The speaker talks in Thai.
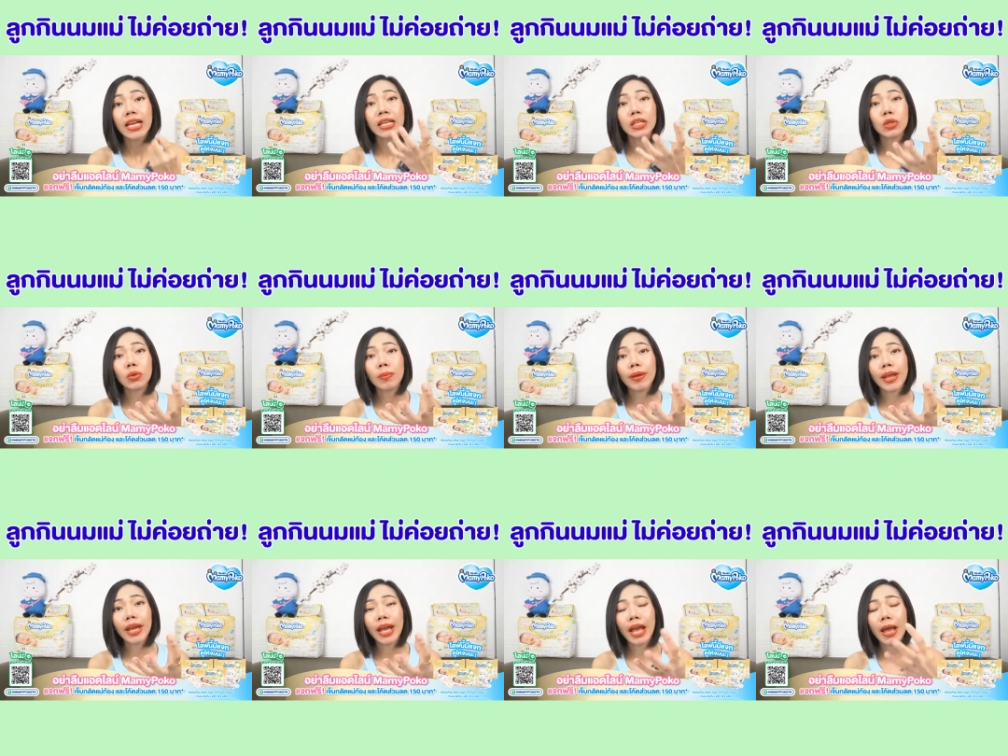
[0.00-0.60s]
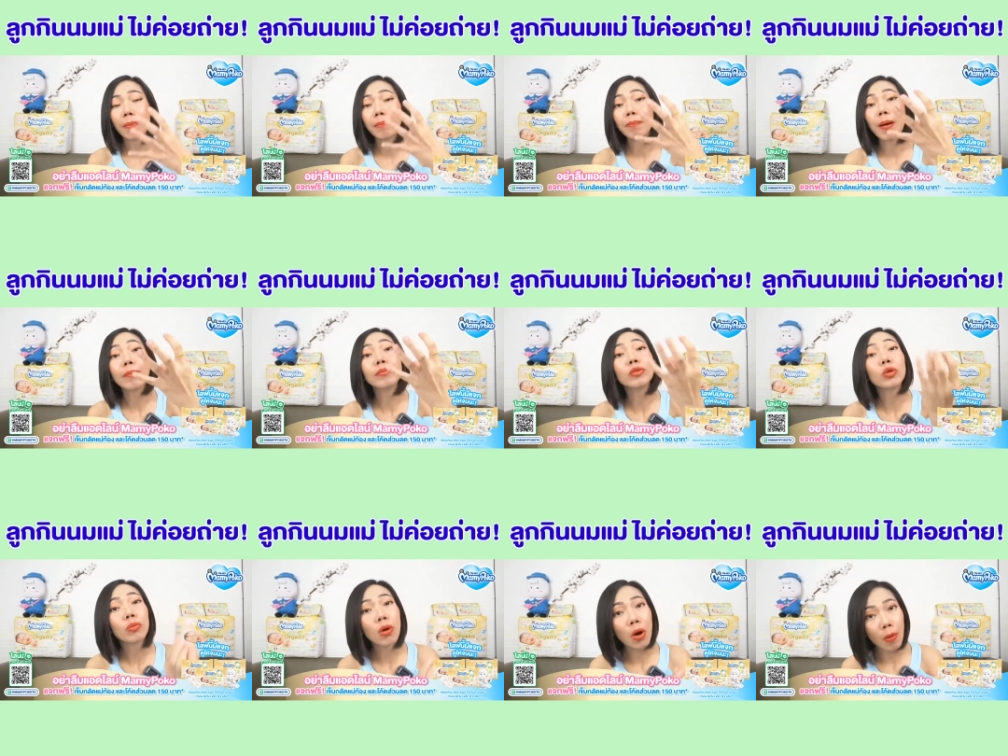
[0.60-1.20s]
หรือคุณแม่ค่ะปั๊
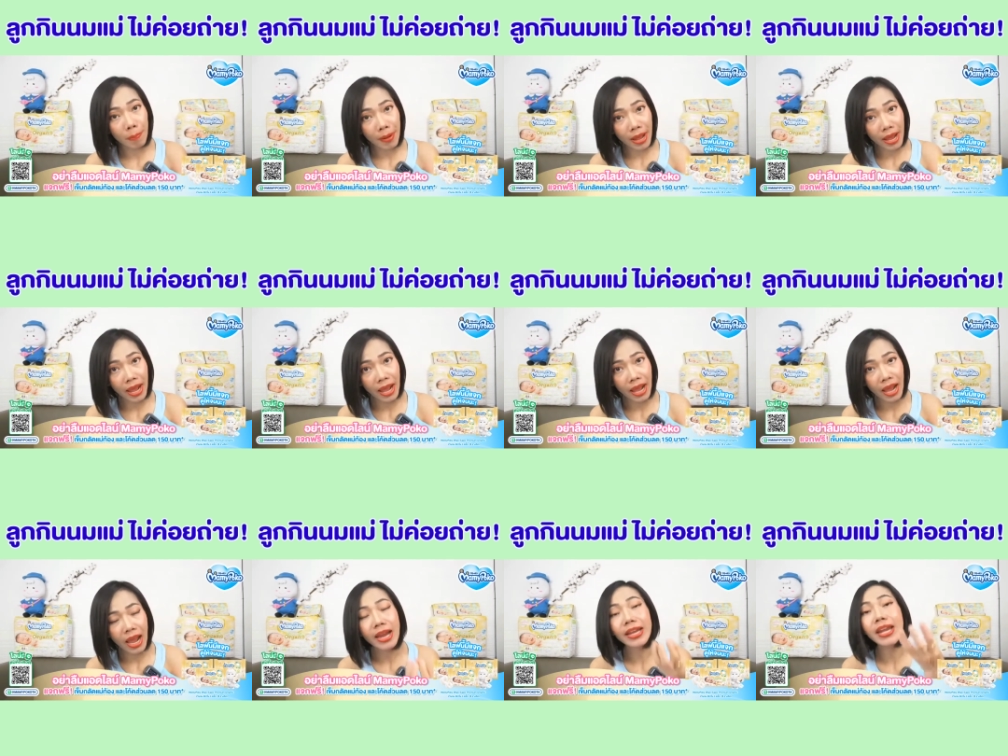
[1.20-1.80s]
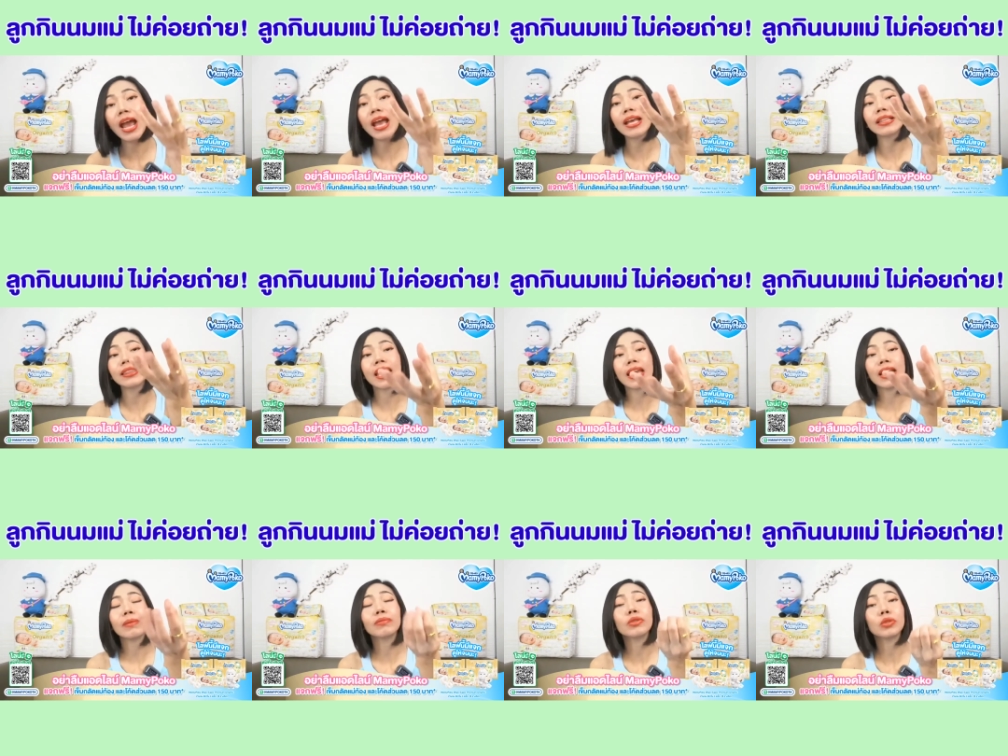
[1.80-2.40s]
มนมออกมา ให้ได้
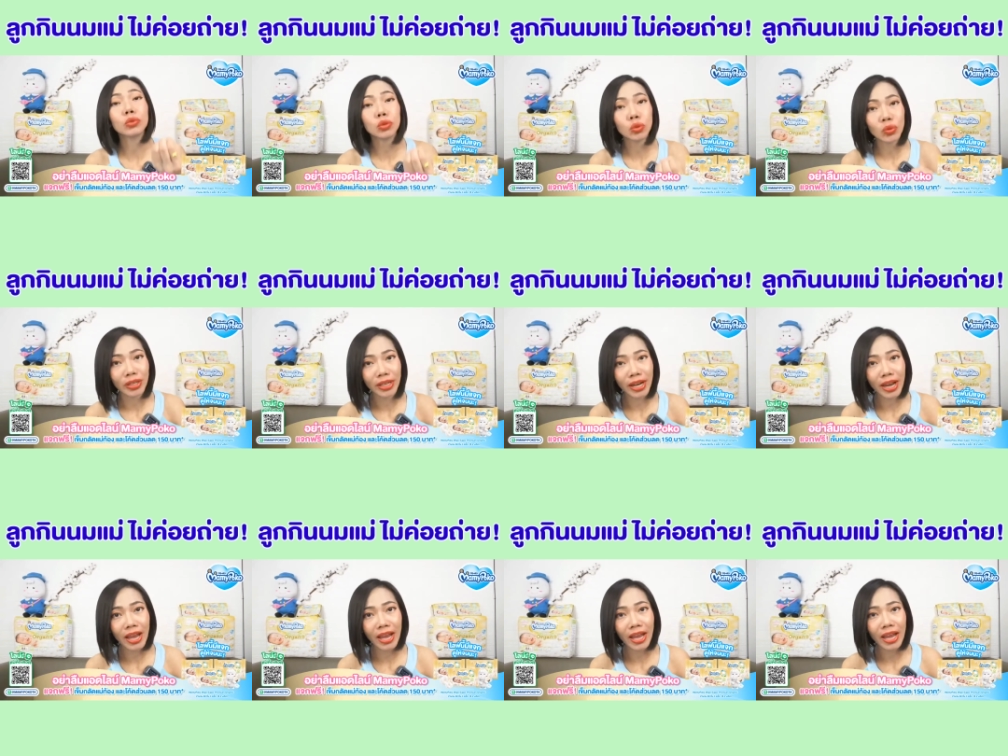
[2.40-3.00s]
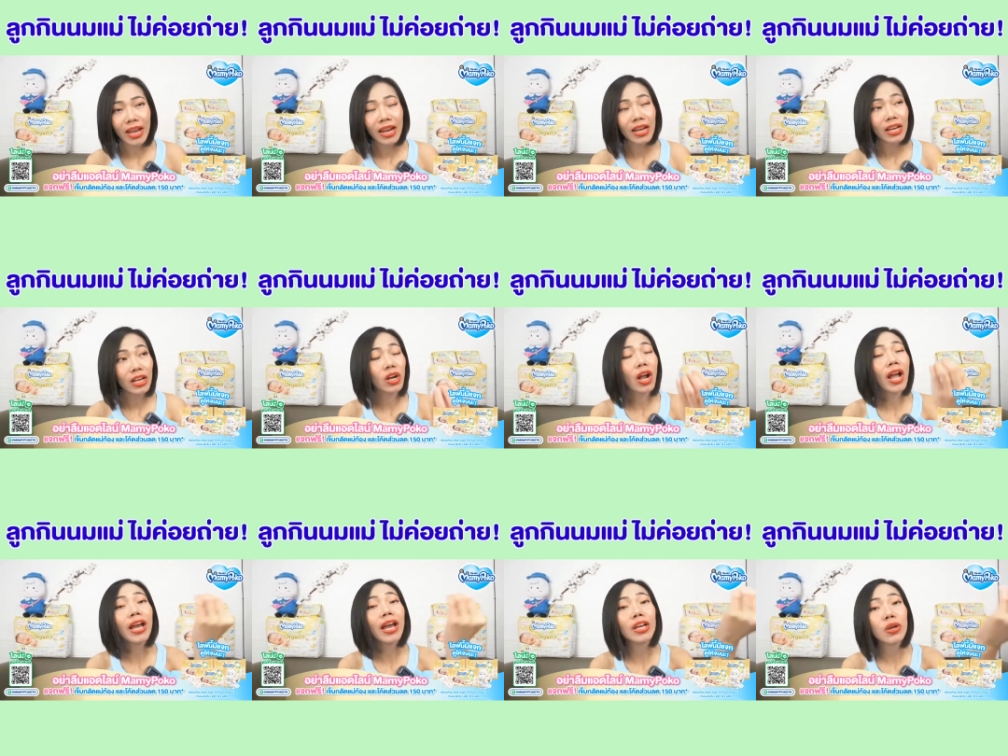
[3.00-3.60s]
แต่น้ำนมส่วนหน้า แล้
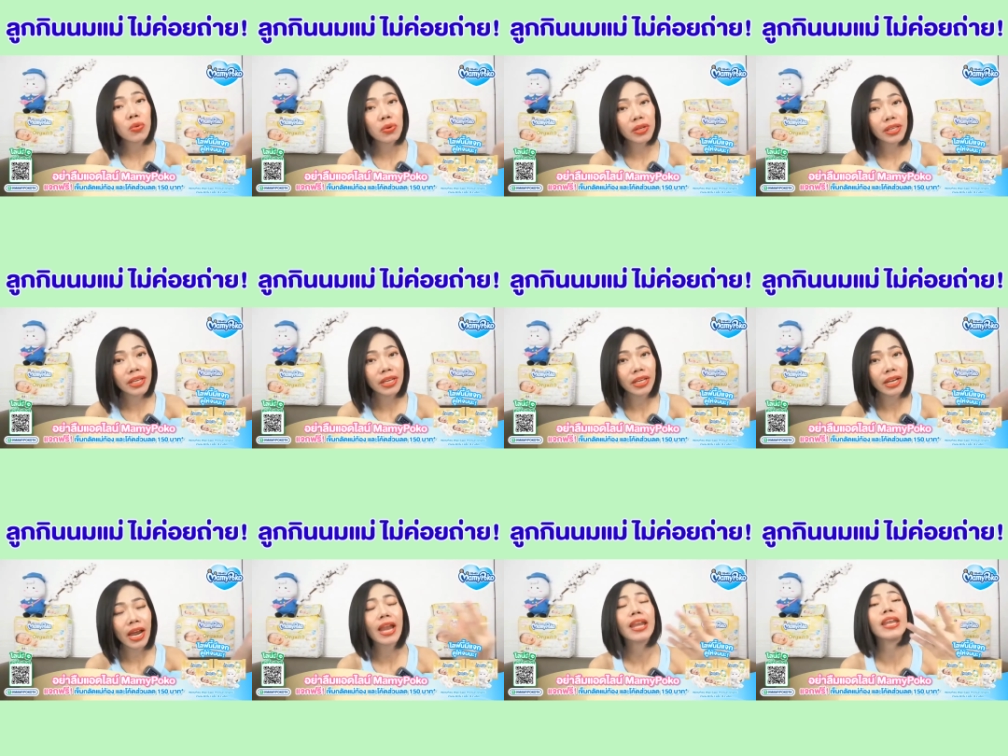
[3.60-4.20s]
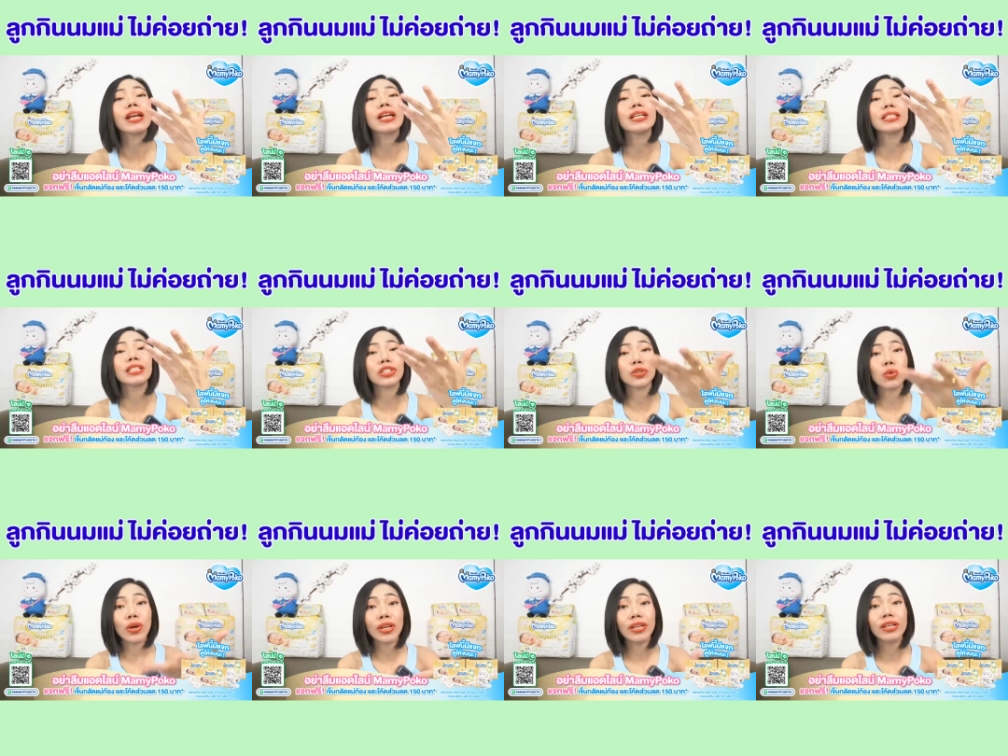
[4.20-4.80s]
วก็ให้ลูกกิน อันนี้ก็จะ
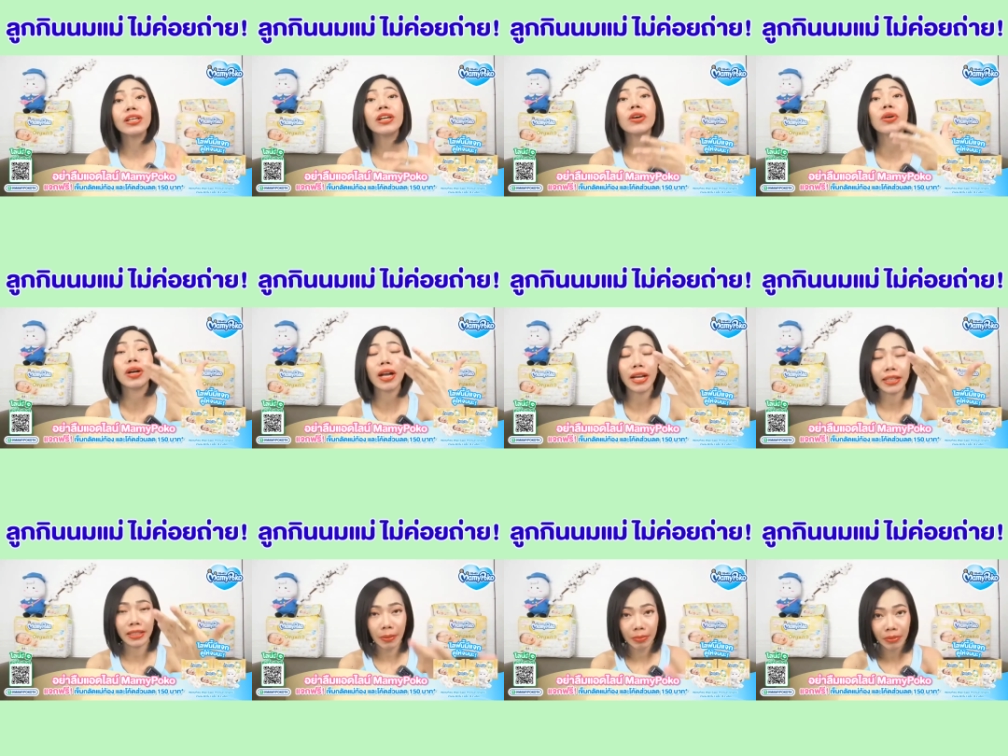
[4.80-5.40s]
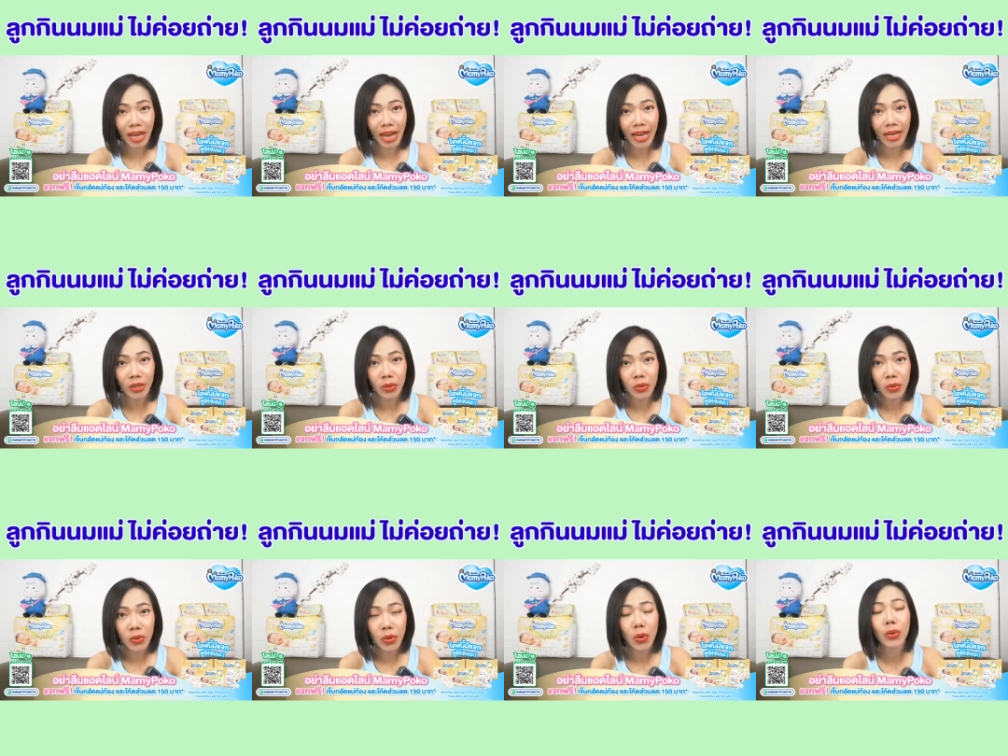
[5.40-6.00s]
ช่วยในเรื่องของการขับถ่าย
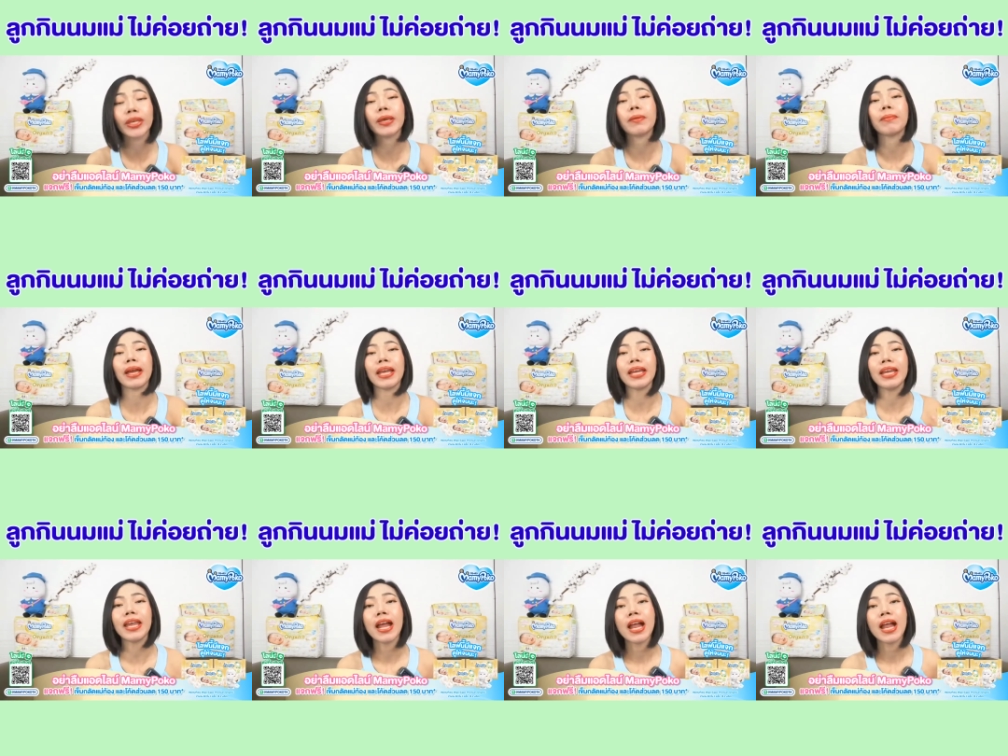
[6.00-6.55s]
ลูก โอเคไหม